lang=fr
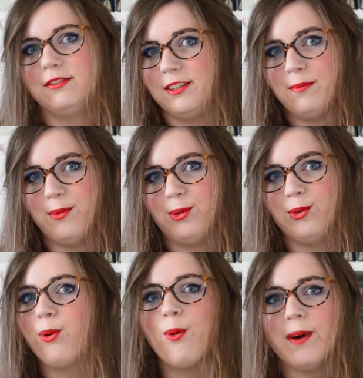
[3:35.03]
films
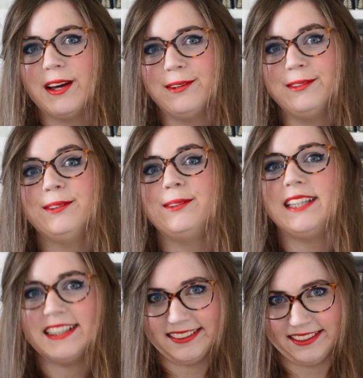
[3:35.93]
de propagande
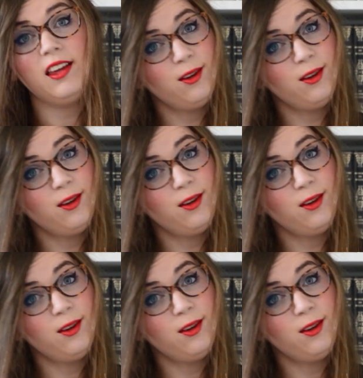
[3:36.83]
nazie.